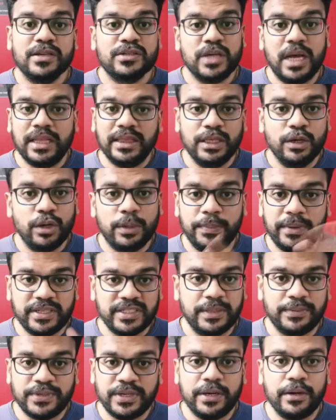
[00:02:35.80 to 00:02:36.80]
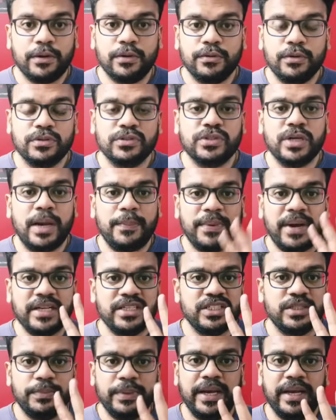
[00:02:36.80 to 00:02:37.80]
ஸோ அந்த ஒரு பெர்செப்ஷன் இருக்கும் ஸோ அப்போ
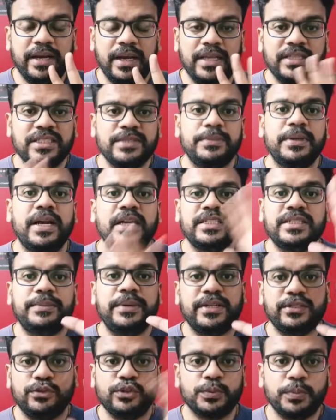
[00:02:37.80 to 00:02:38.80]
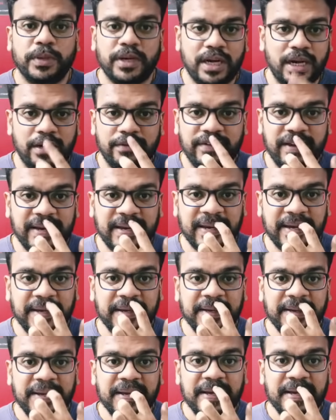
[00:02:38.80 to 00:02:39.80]
அஞ்சு பேர் அஞ்சு பேர் அஞ்சு பேர் சூஸ் பண்ணுறாங்க வைங்க
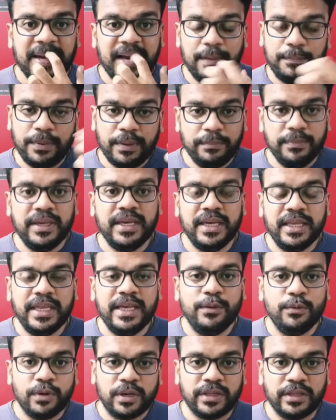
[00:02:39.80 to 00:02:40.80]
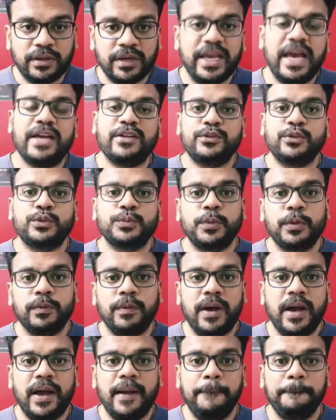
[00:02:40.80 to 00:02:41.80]
அப்போ மீதி ஒருத்தவங்க யார் சூஸ்
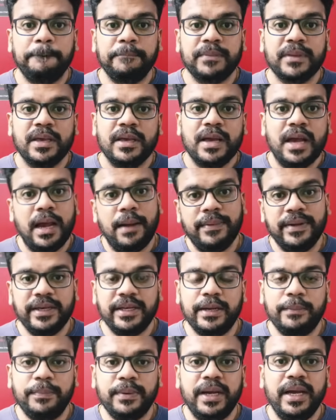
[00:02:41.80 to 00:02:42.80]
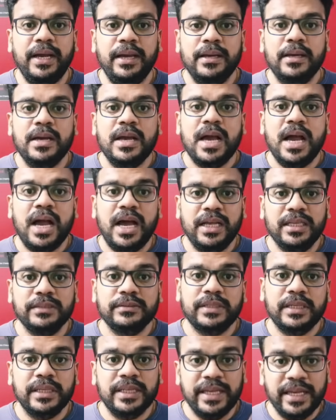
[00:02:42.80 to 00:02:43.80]
பண்ணுவா அப்படிங்கிறப்ப அது
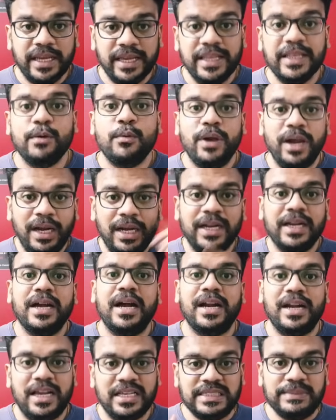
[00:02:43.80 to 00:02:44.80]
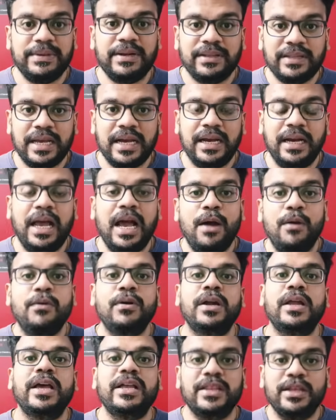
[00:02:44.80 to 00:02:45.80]
வந்து இந்த ஒயில்டு கார்டில் அஞ்சு பேர் வந்தாங்களா
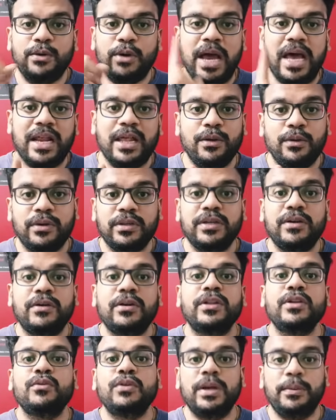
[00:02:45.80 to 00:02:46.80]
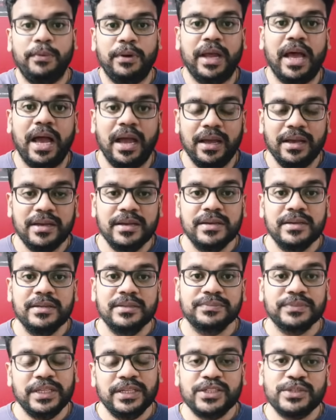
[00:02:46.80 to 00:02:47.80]
அவங்கள வந்து வேற ஒருத்தவங்க வந்து உள்ளே போகலாம்
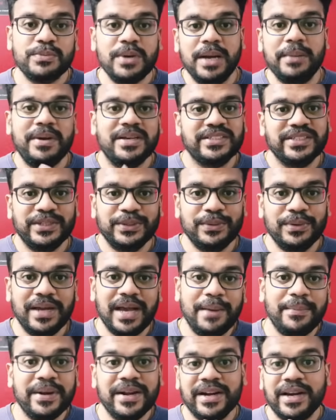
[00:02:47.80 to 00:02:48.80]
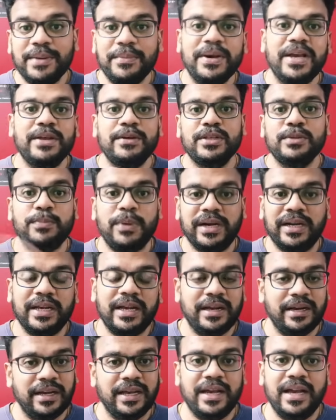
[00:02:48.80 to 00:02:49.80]
ஸ்மால் பாஸ்கெட்டுக்குள்ளே அப்படின்ற மாதிரி வந்து
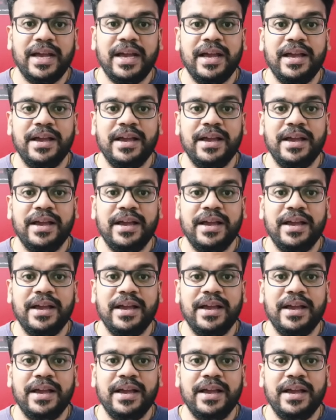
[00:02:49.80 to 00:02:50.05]
பட்டாங்கன்னா